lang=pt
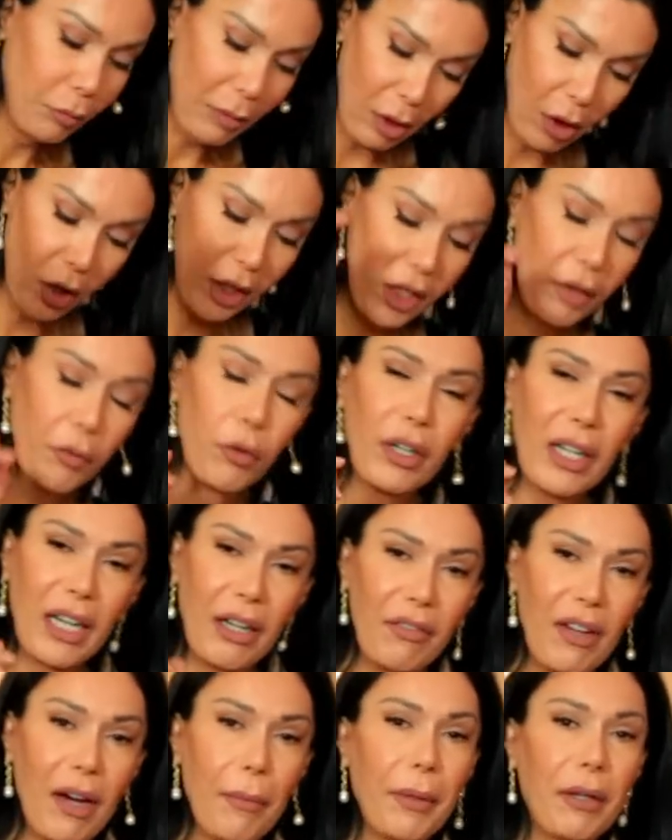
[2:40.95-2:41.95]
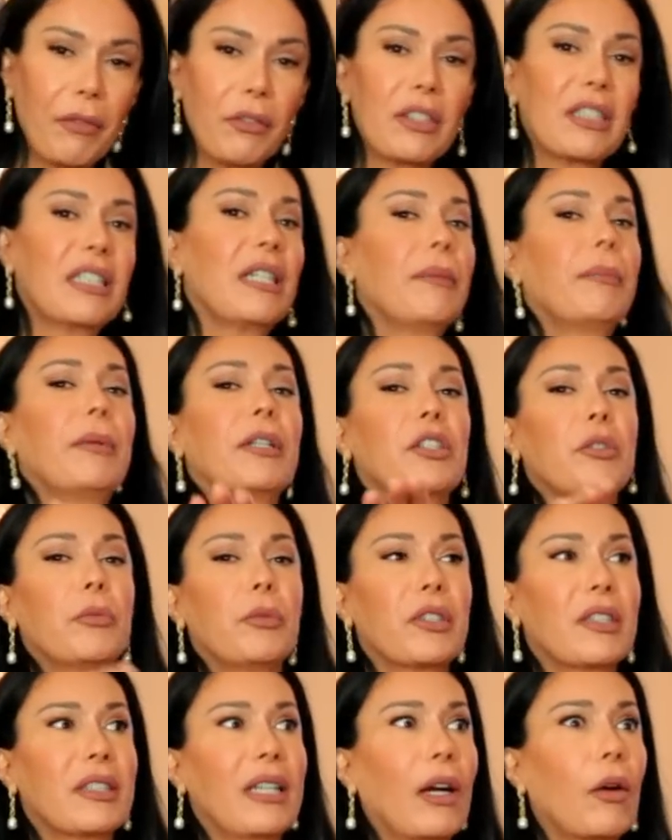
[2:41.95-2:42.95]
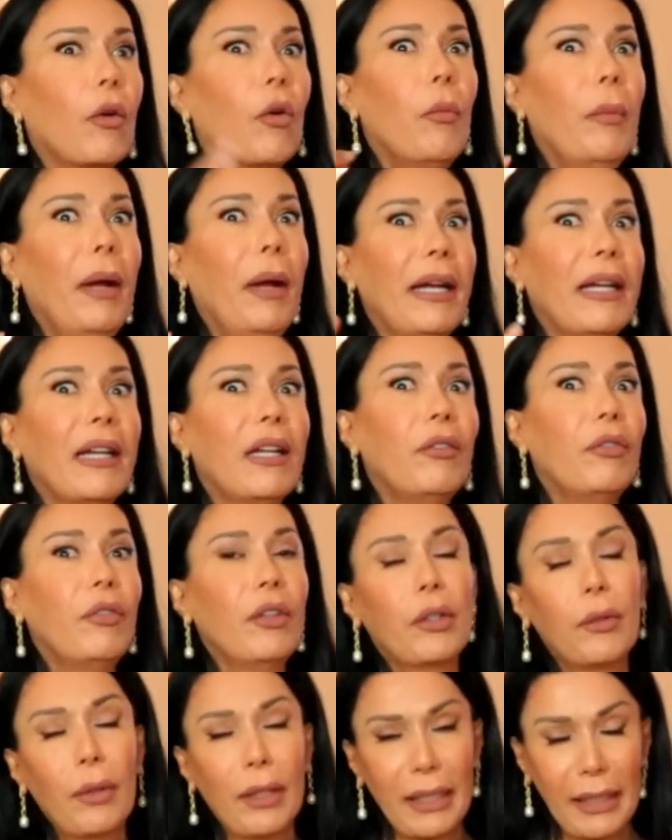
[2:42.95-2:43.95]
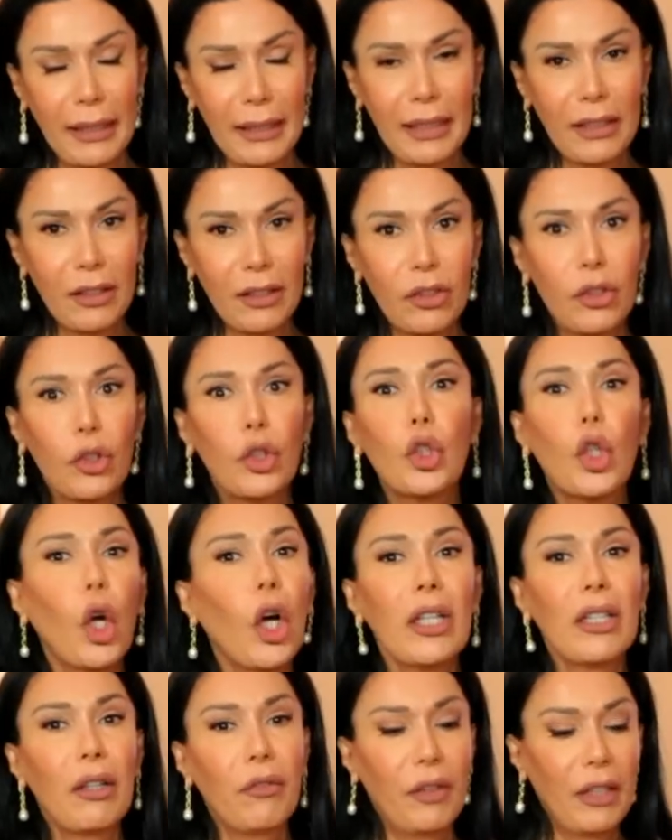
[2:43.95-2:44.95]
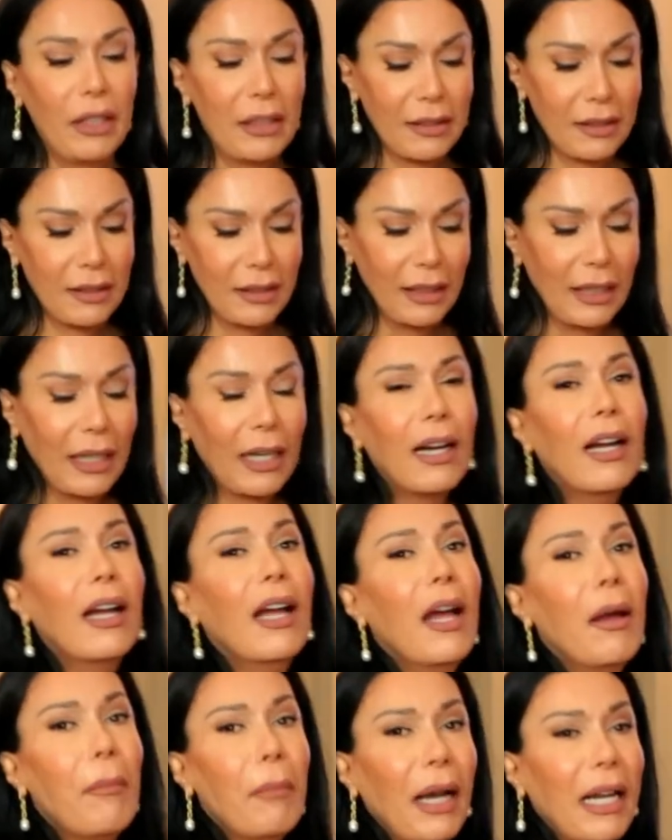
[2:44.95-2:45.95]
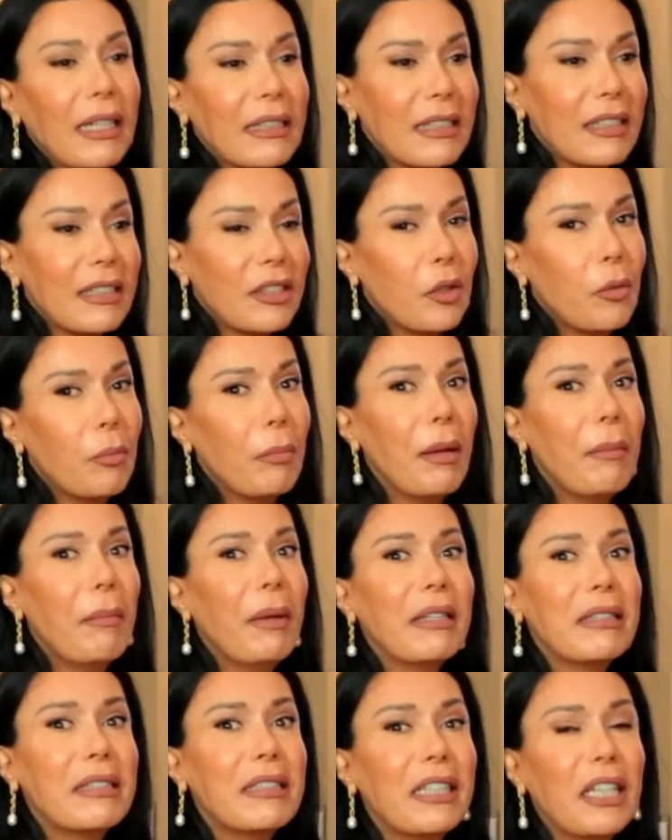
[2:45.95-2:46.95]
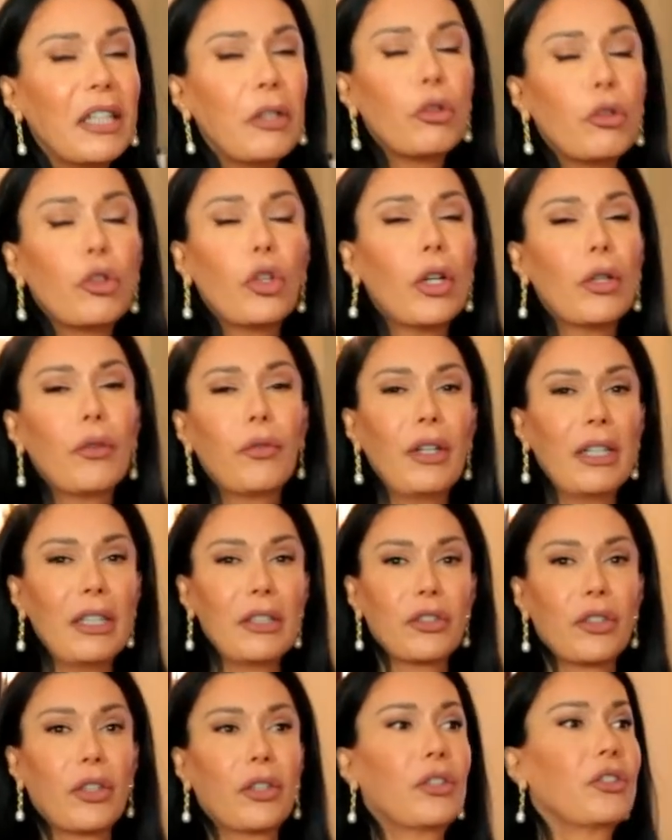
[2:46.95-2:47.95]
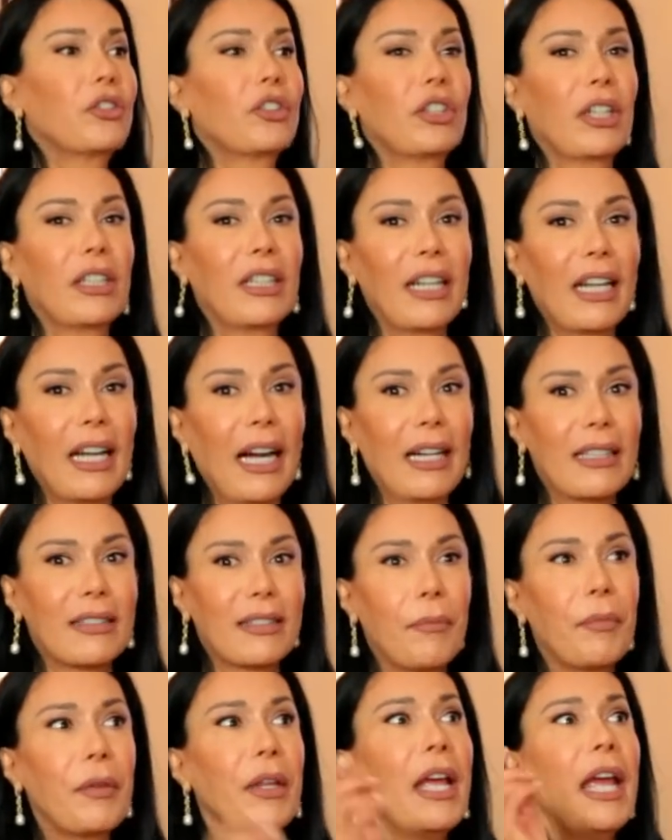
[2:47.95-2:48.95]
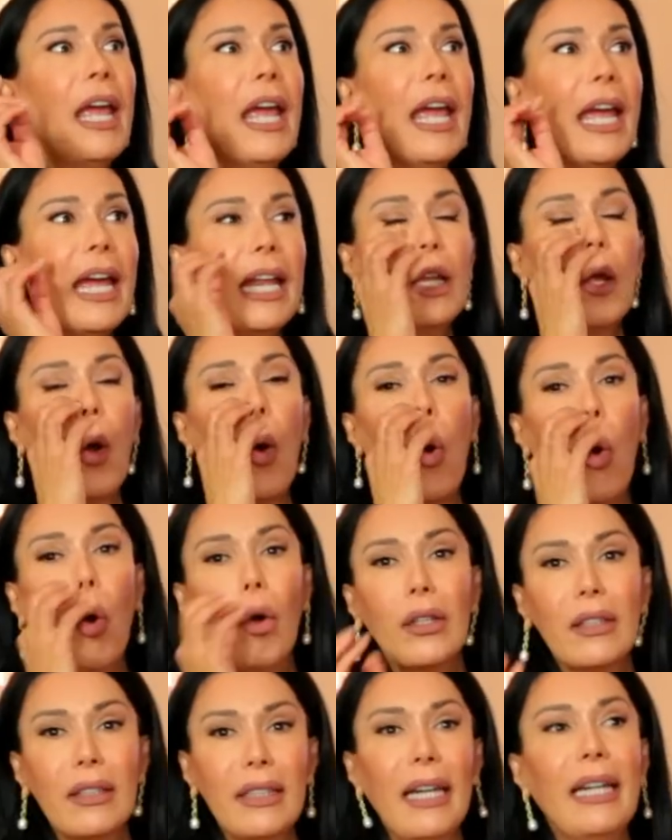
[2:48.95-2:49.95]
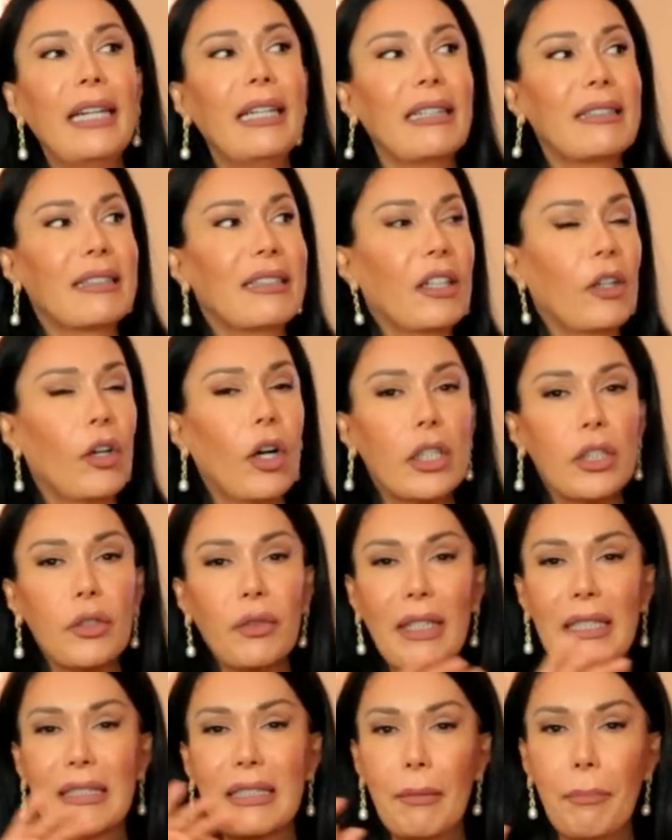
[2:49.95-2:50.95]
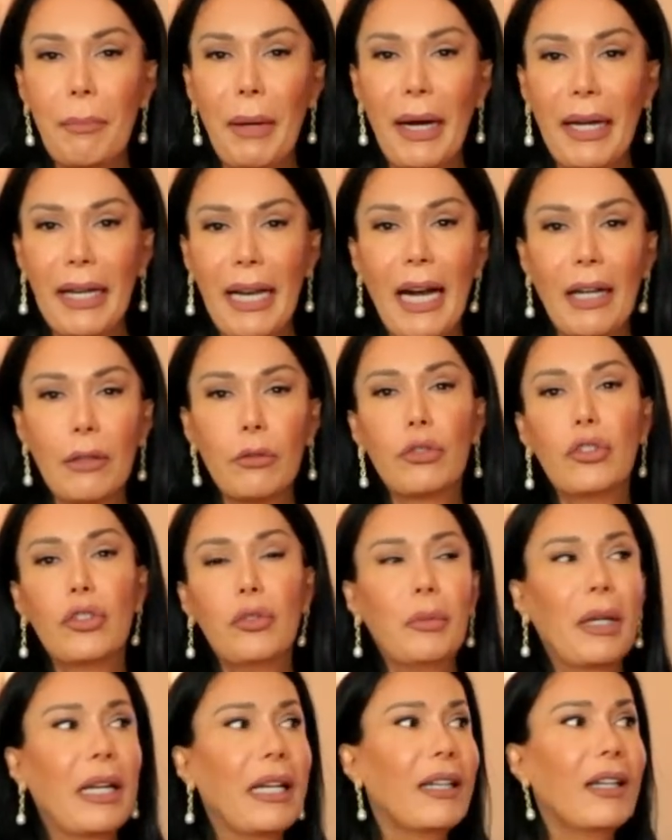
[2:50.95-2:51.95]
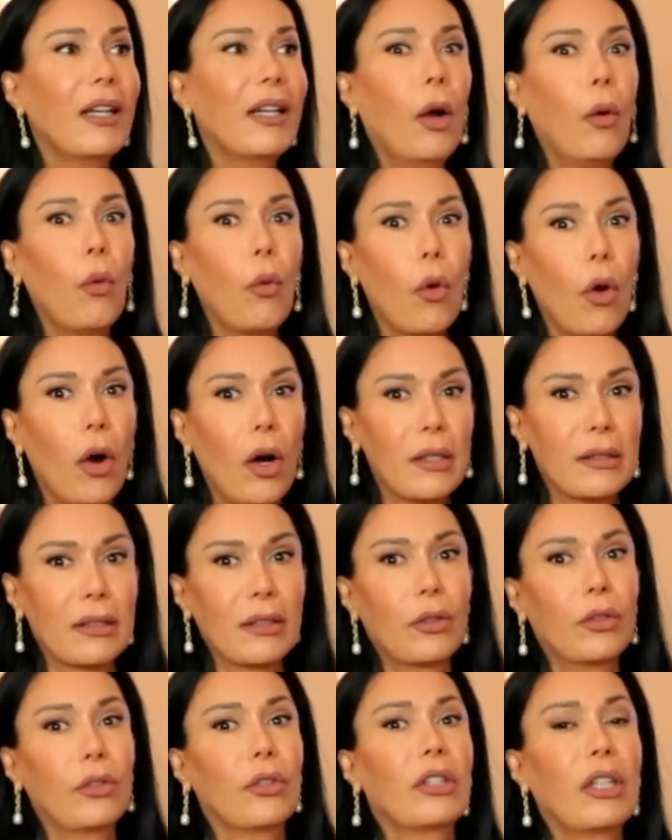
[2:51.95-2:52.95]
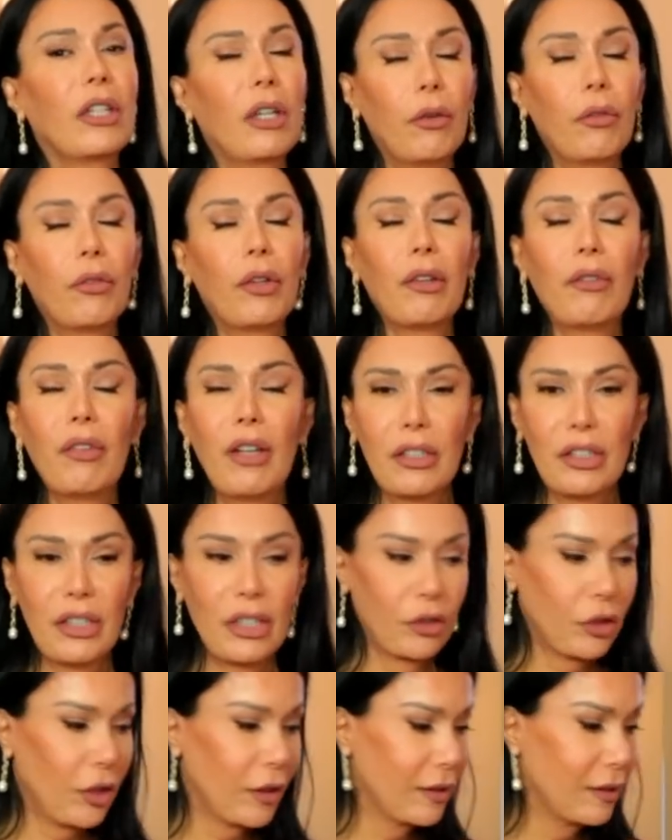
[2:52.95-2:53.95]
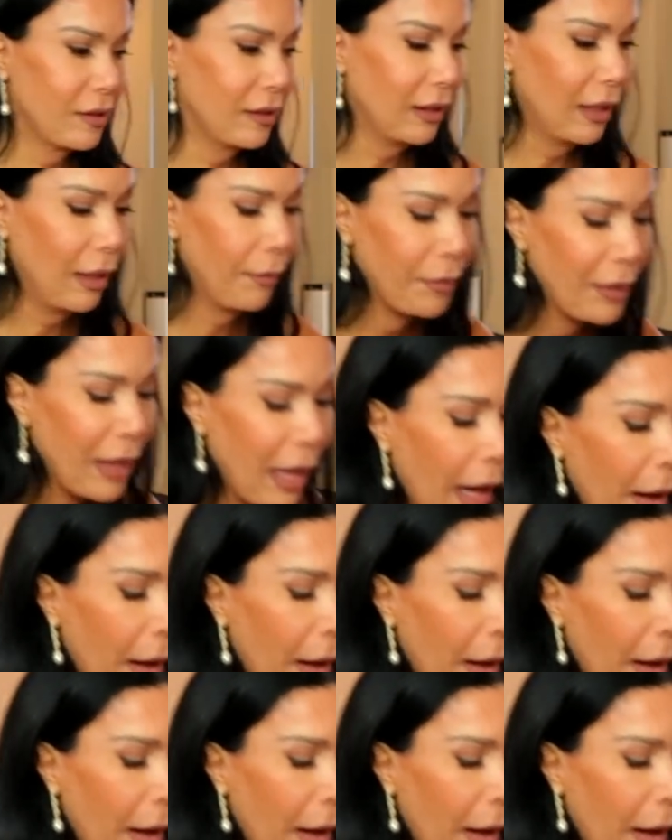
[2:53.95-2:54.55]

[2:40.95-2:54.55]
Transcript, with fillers: Uma hora eu vou gravar para você para te mostrar como é que ele fica com a carinha toda felizinha. Parece assim um bebezinho, todo feliz quando eu chego em casa. Ele odeia esse negócio de ficar separado de mim. Ele não gosta quando eu tenho que viajar sozinha.